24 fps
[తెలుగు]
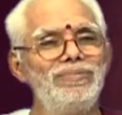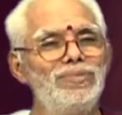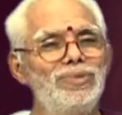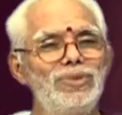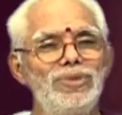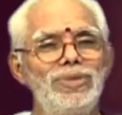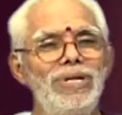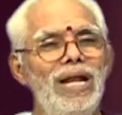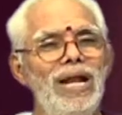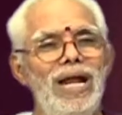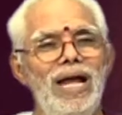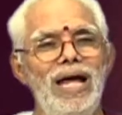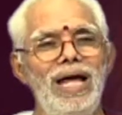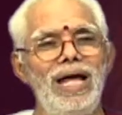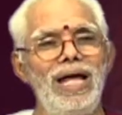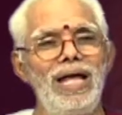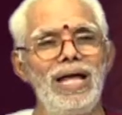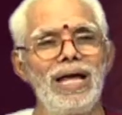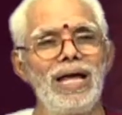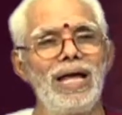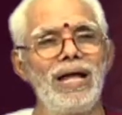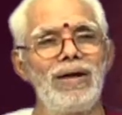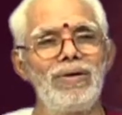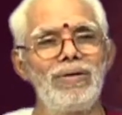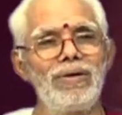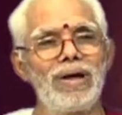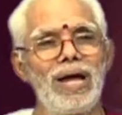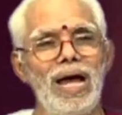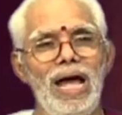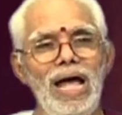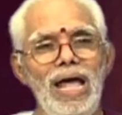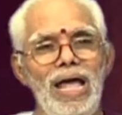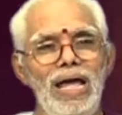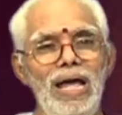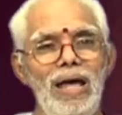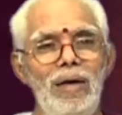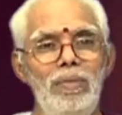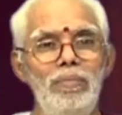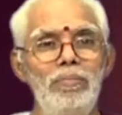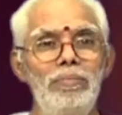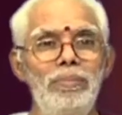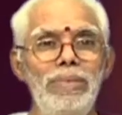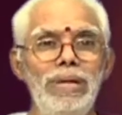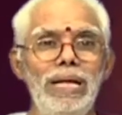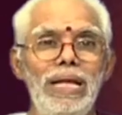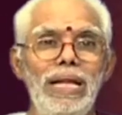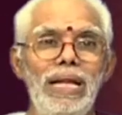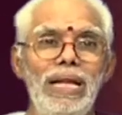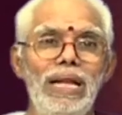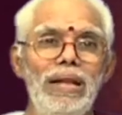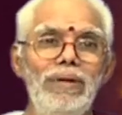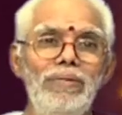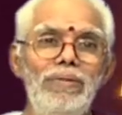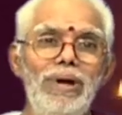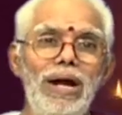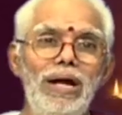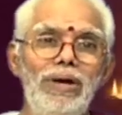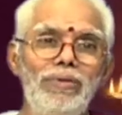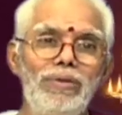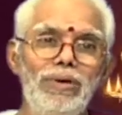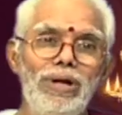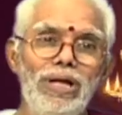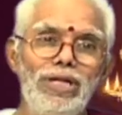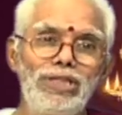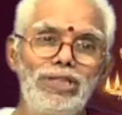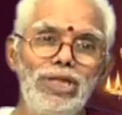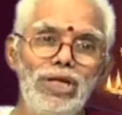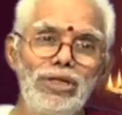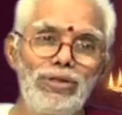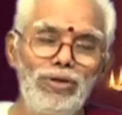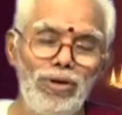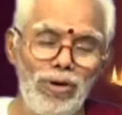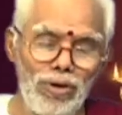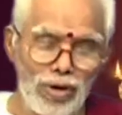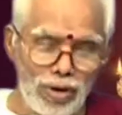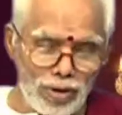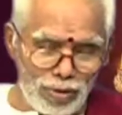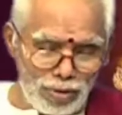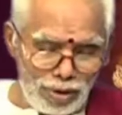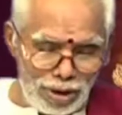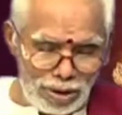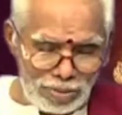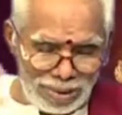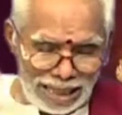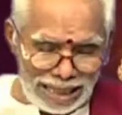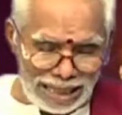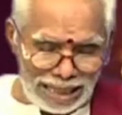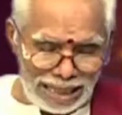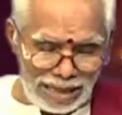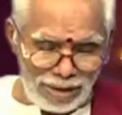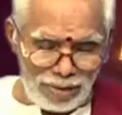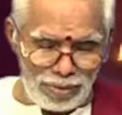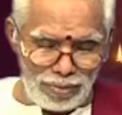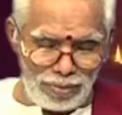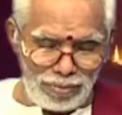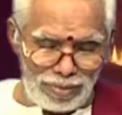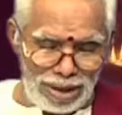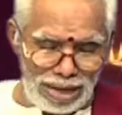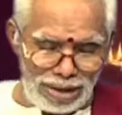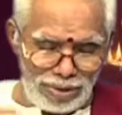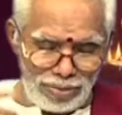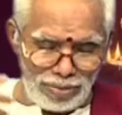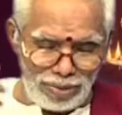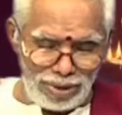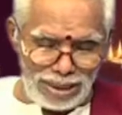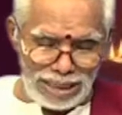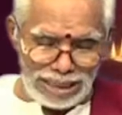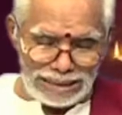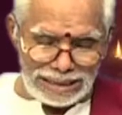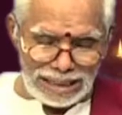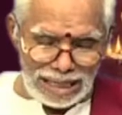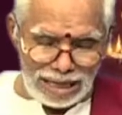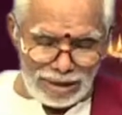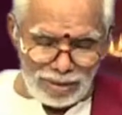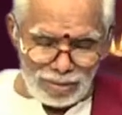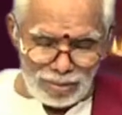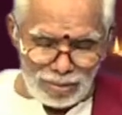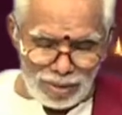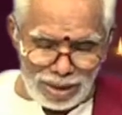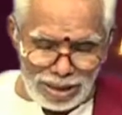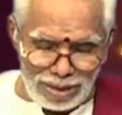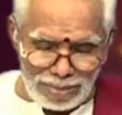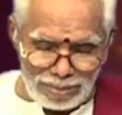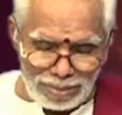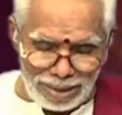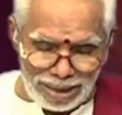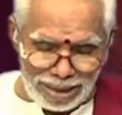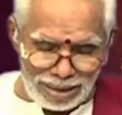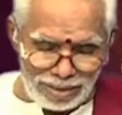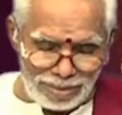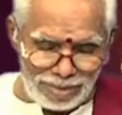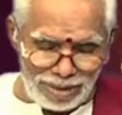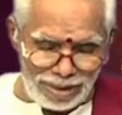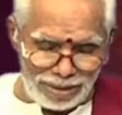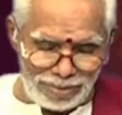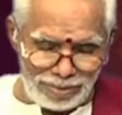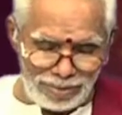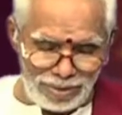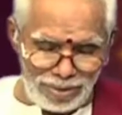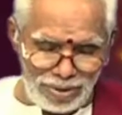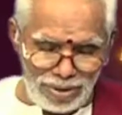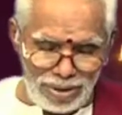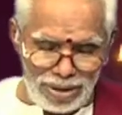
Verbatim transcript: చూసారా కనుక మిగిలిన వాటికి ఉన్న శక్తులు కూడా కొన్ని మనకు లేవు వాటికి ఉండే జ్ఞానం కొన్ని మనకు లేదు